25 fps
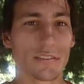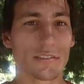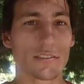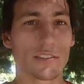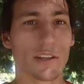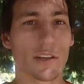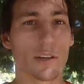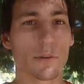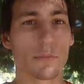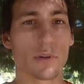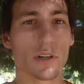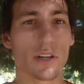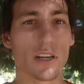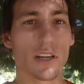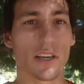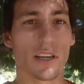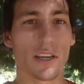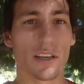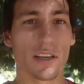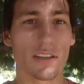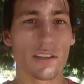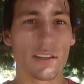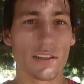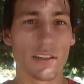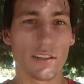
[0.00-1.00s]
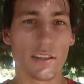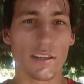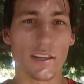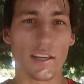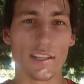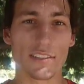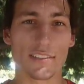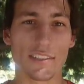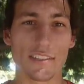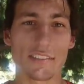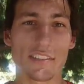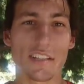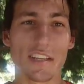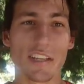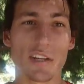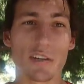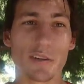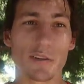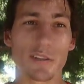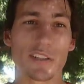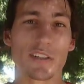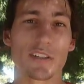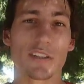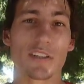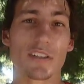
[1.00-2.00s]
Sabemos que, que, es así,
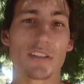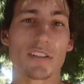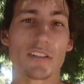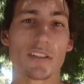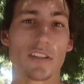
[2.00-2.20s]
cuando